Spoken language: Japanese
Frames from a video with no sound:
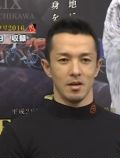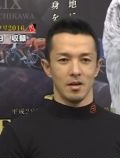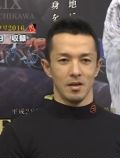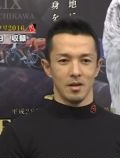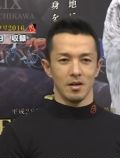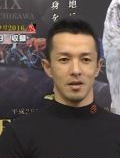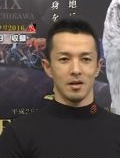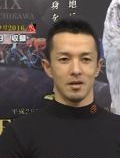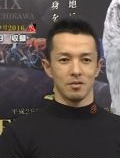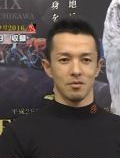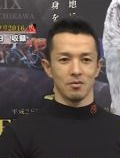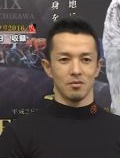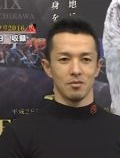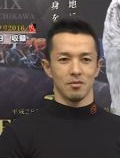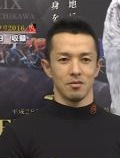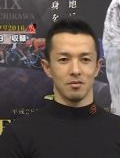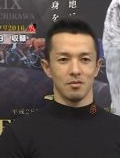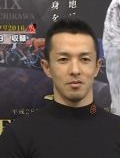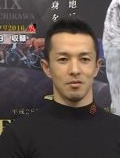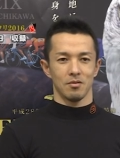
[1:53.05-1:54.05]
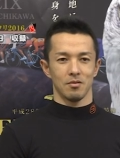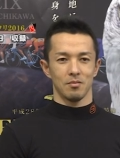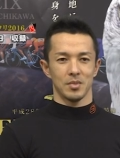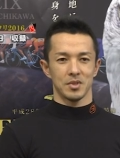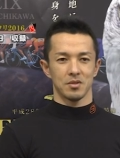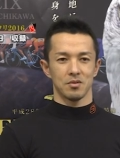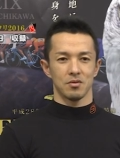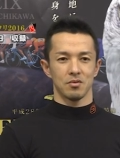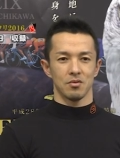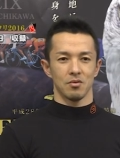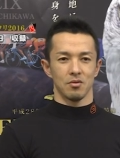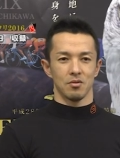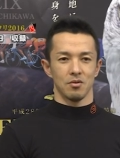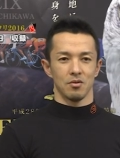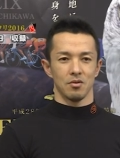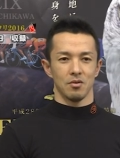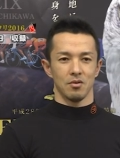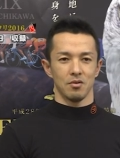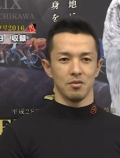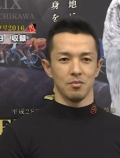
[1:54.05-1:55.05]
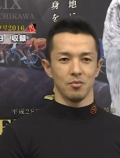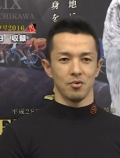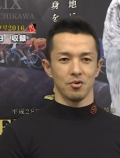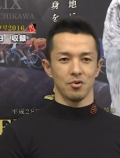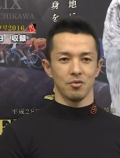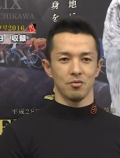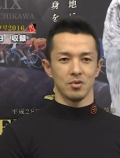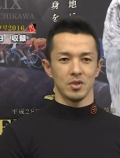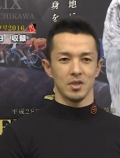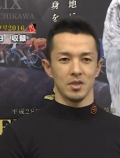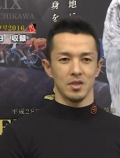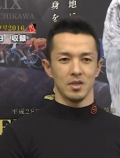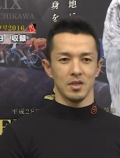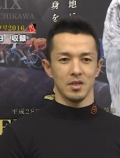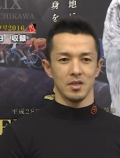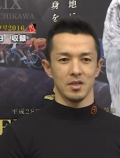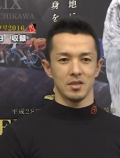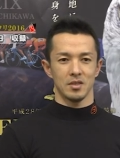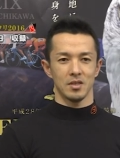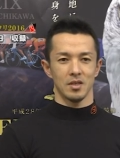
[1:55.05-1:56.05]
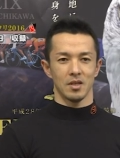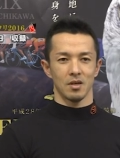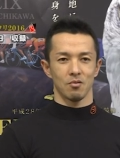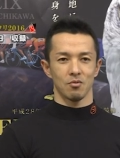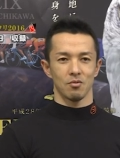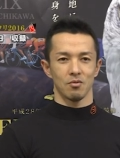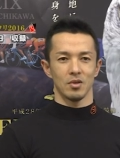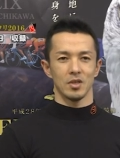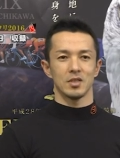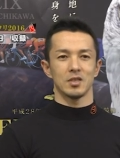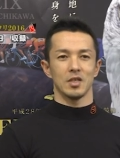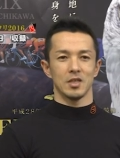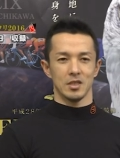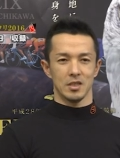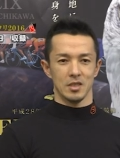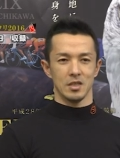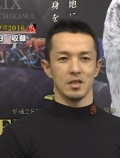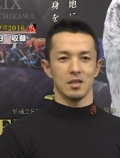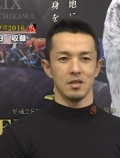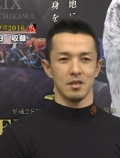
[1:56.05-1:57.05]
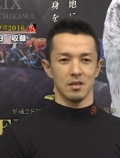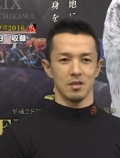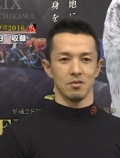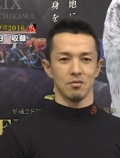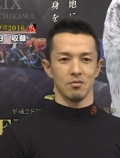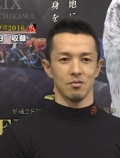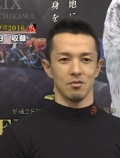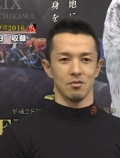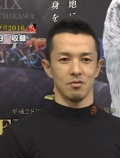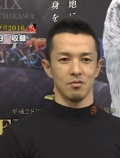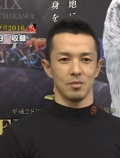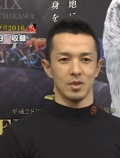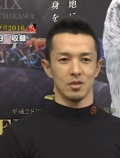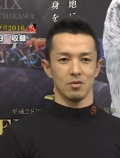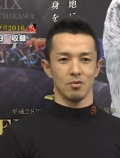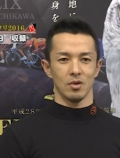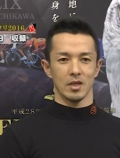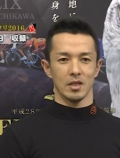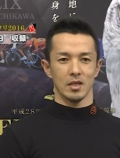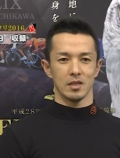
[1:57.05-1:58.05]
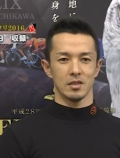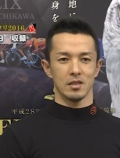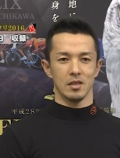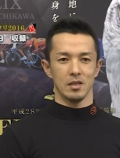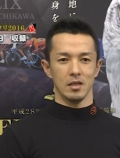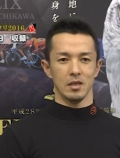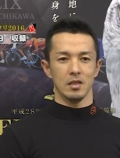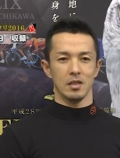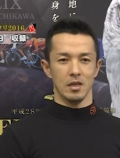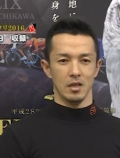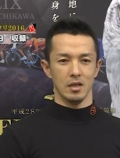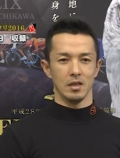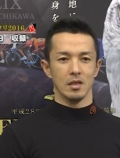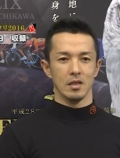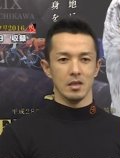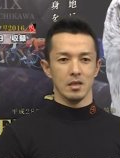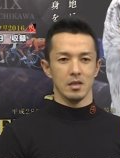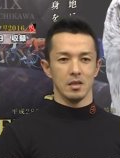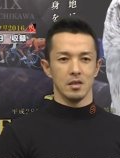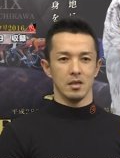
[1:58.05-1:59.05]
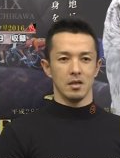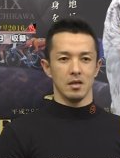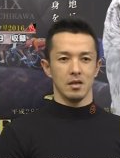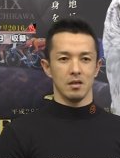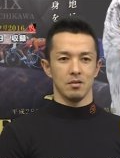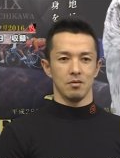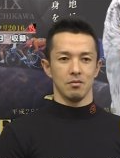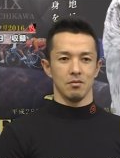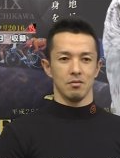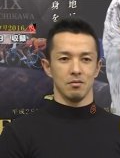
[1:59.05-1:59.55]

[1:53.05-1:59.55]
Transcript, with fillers: はい、あのー、まあ、ずっと目標にしてたことでしたし、あのー、まあ、それが達成できて、あのー、